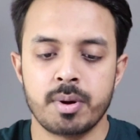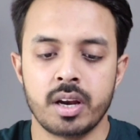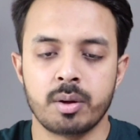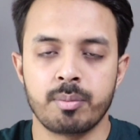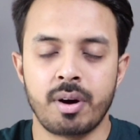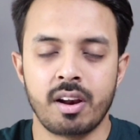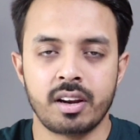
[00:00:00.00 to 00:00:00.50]
इस पर
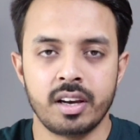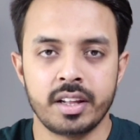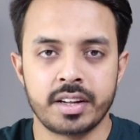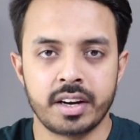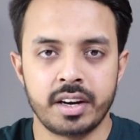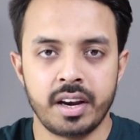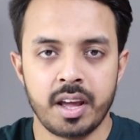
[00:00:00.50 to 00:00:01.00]
एक बार
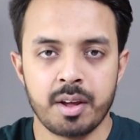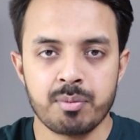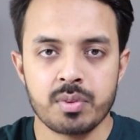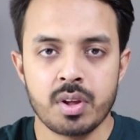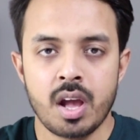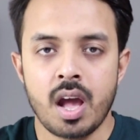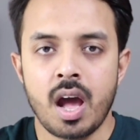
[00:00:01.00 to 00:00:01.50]
क्लिक करना है
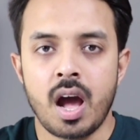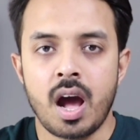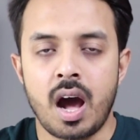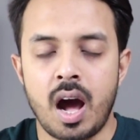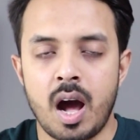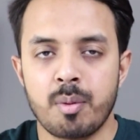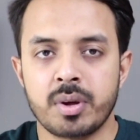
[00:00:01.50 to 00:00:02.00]

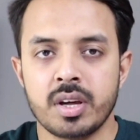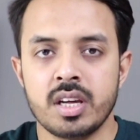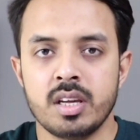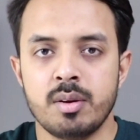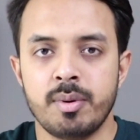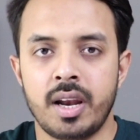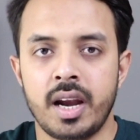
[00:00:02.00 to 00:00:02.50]
आपके
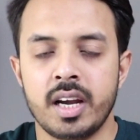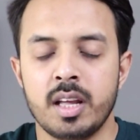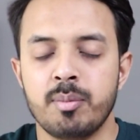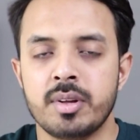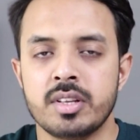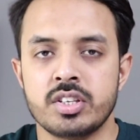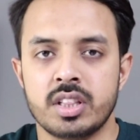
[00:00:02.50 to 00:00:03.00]
ईमेल आईडी
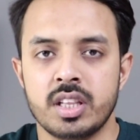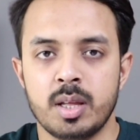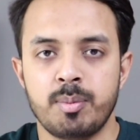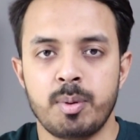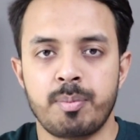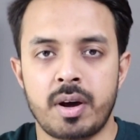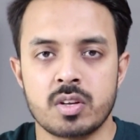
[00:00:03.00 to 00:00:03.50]
में
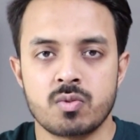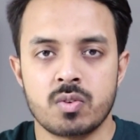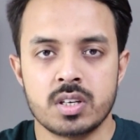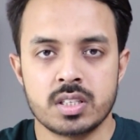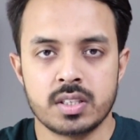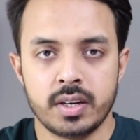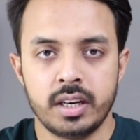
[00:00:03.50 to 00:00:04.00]
जितने भी
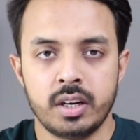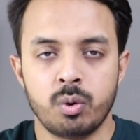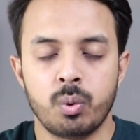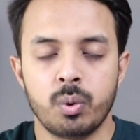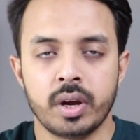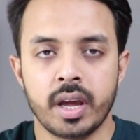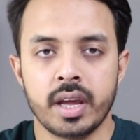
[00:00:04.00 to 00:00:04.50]
पासवर्ड सेट
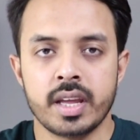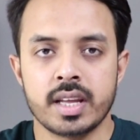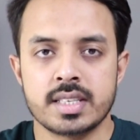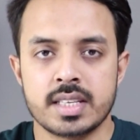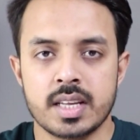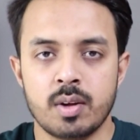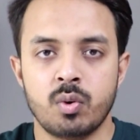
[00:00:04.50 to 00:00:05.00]
होंगे
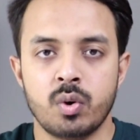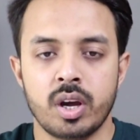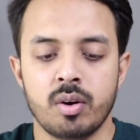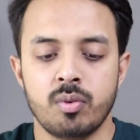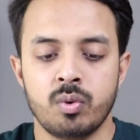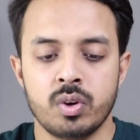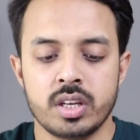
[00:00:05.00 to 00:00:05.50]
या सेव
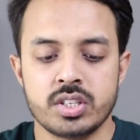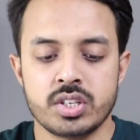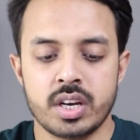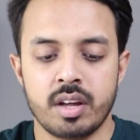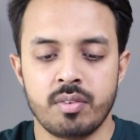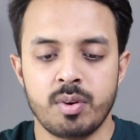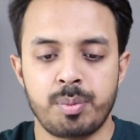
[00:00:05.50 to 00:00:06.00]
होंगे वो ईच
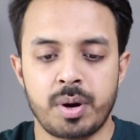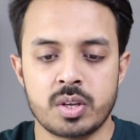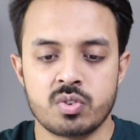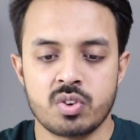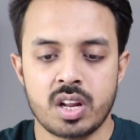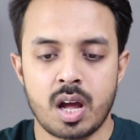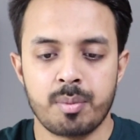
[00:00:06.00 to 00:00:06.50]
एंड एवरी
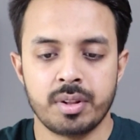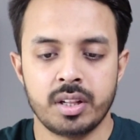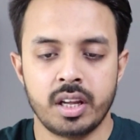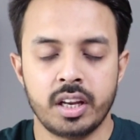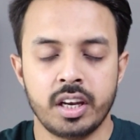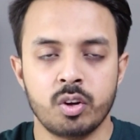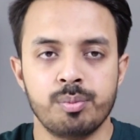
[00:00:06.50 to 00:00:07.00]
पासवर्ड यहाँ पर
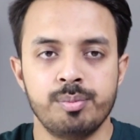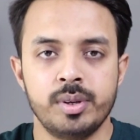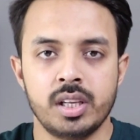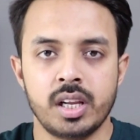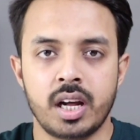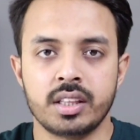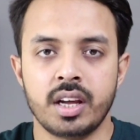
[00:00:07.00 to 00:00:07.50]
देखने को
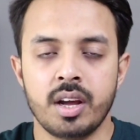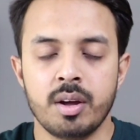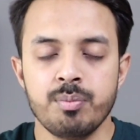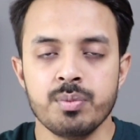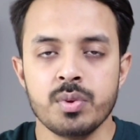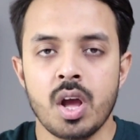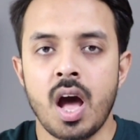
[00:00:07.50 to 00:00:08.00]
मिल जाता है
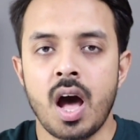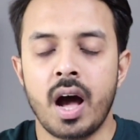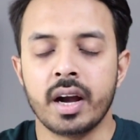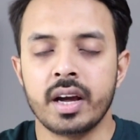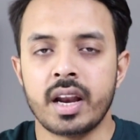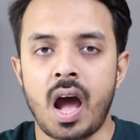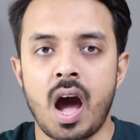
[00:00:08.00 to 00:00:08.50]

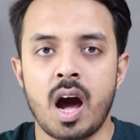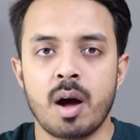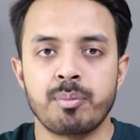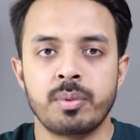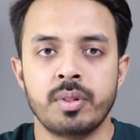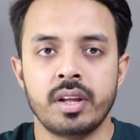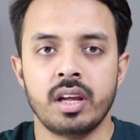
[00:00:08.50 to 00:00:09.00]
अगर
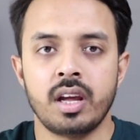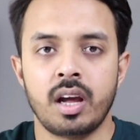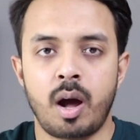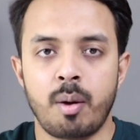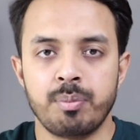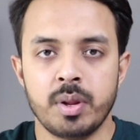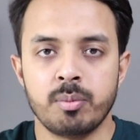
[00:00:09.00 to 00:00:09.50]
आपने
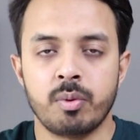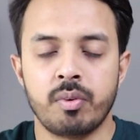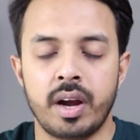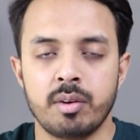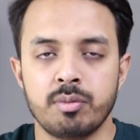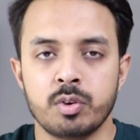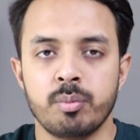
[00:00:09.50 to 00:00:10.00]
अपने
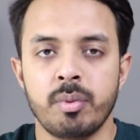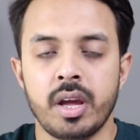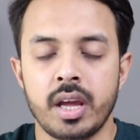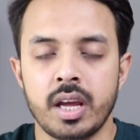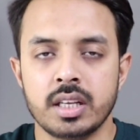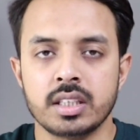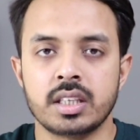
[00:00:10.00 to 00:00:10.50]
मोबाइल फ़ोन में
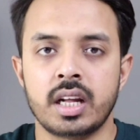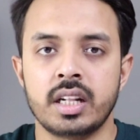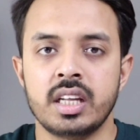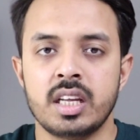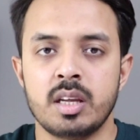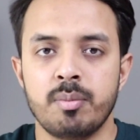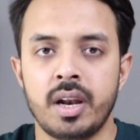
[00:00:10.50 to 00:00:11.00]
एक से
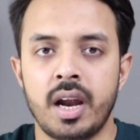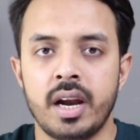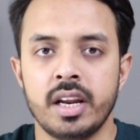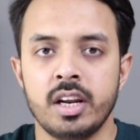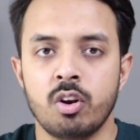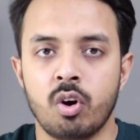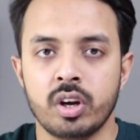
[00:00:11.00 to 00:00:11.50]
ज़्यादा ईमेल
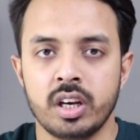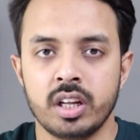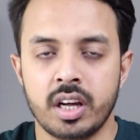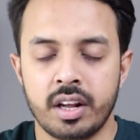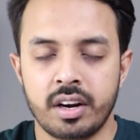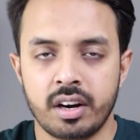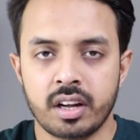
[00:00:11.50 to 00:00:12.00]
आईडी लॉगिन
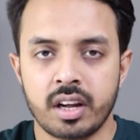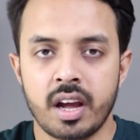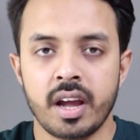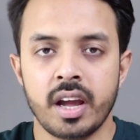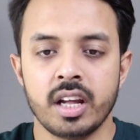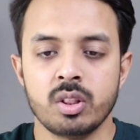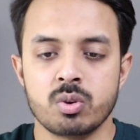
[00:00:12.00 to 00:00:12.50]
कर
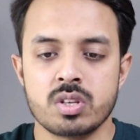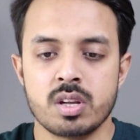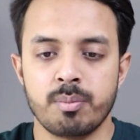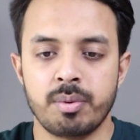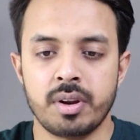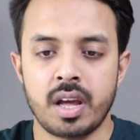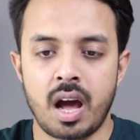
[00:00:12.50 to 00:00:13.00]
रखा है तो
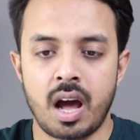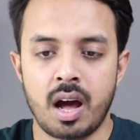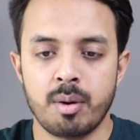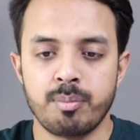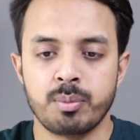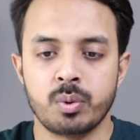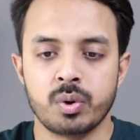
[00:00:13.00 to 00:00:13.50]
सिंपली
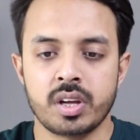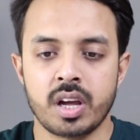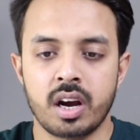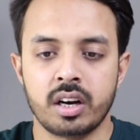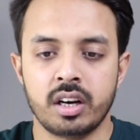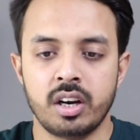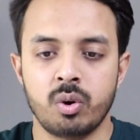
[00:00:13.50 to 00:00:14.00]
आपको
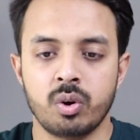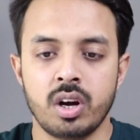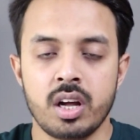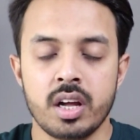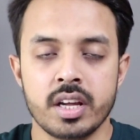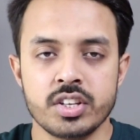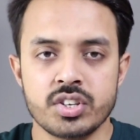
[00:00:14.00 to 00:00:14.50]
क्या करना
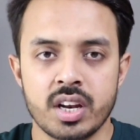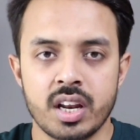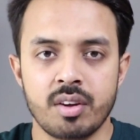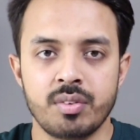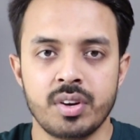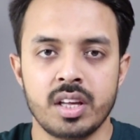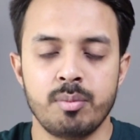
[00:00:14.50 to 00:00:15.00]
होगा ईच एंड
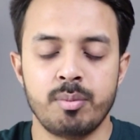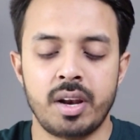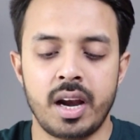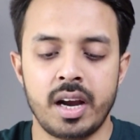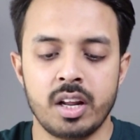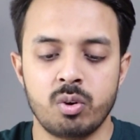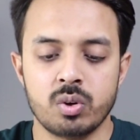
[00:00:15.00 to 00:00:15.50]
एवरी
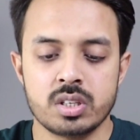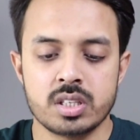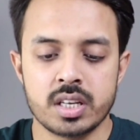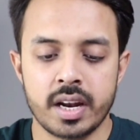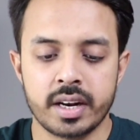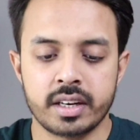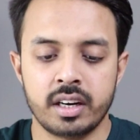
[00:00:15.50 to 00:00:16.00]
ईमेल आईडी को
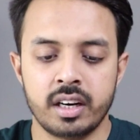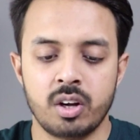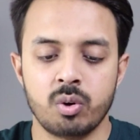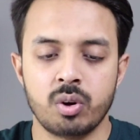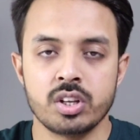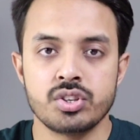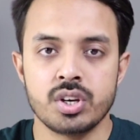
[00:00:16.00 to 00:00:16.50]
सिलेक्ट करना
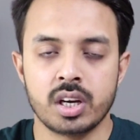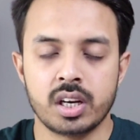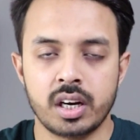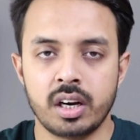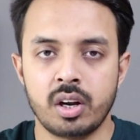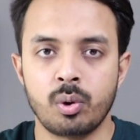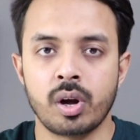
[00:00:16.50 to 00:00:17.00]
होगा चेक
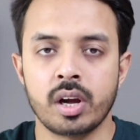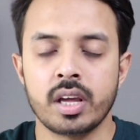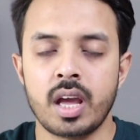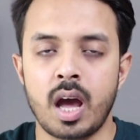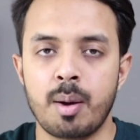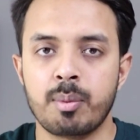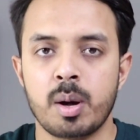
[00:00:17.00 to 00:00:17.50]
करना होगा
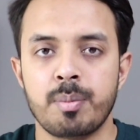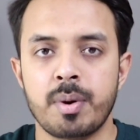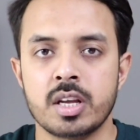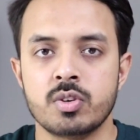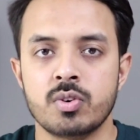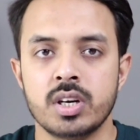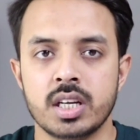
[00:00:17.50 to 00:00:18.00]
कि आपका
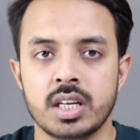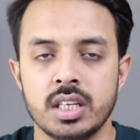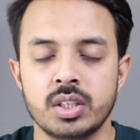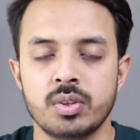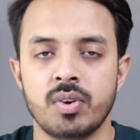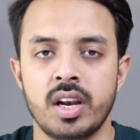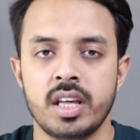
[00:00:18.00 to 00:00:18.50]
पासवर्ड
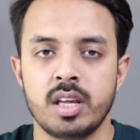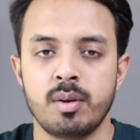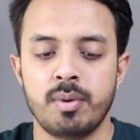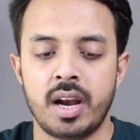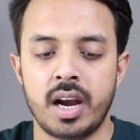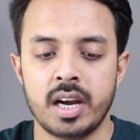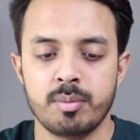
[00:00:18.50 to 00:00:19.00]
किस वाले
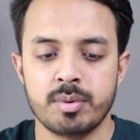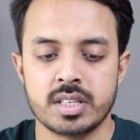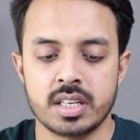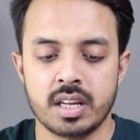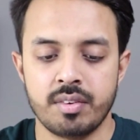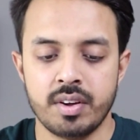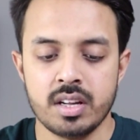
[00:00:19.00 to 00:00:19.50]
ईमेल आईडी में
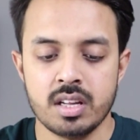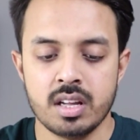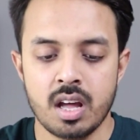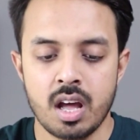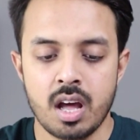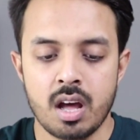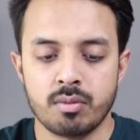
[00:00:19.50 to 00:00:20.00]
सेव है
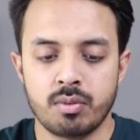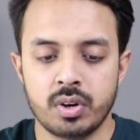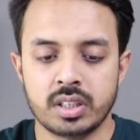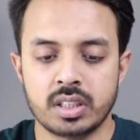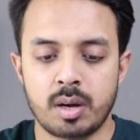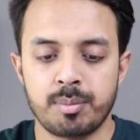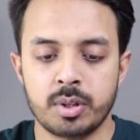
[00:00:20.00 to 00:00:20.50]

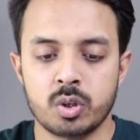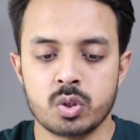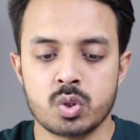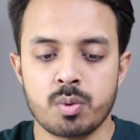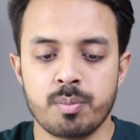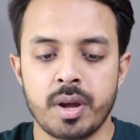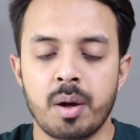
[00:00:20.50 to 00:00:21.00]
फॉर एग्जाम्पल
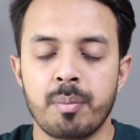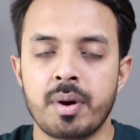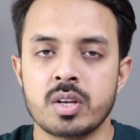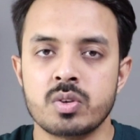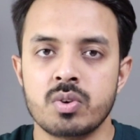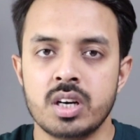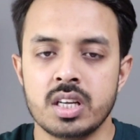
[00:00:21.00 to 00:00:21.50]
दोस्तों मेरा
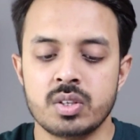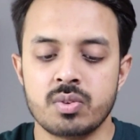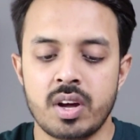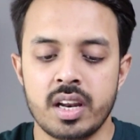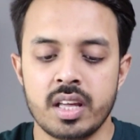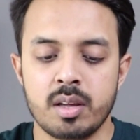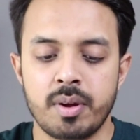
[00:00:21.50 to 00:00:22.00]
पासवर्ड इस
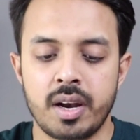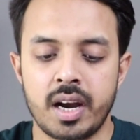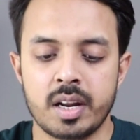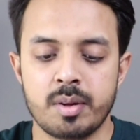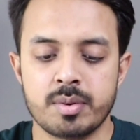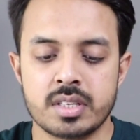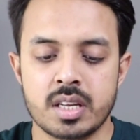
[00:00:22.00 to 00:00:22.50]
वाले ईमेल
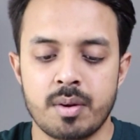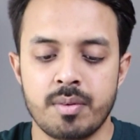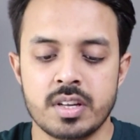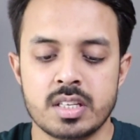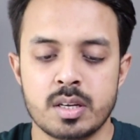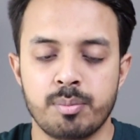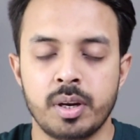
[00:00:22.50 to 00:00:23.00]
आईडी में सेव
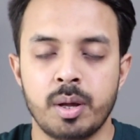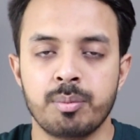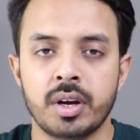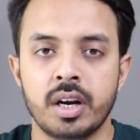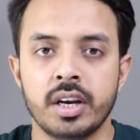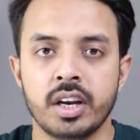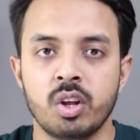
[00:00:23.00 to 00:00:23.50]
है सिंपली
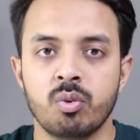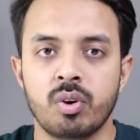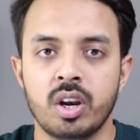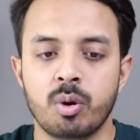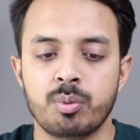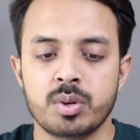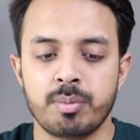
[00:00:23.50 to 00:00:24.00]
हम कंटिन्यू
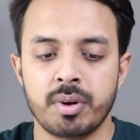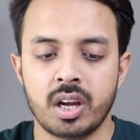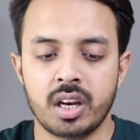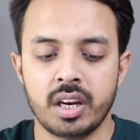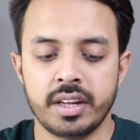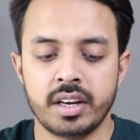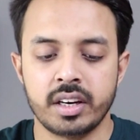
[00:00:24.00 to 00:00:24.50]
वाले ऑप्शन पर
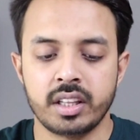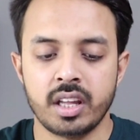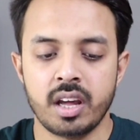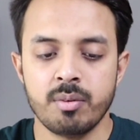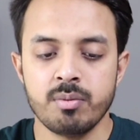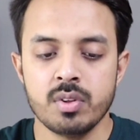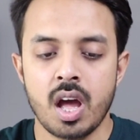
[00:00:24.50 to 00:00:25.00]
क्लिक करते
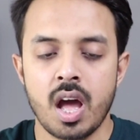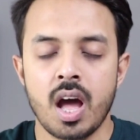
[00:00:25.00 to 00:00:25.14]
हैं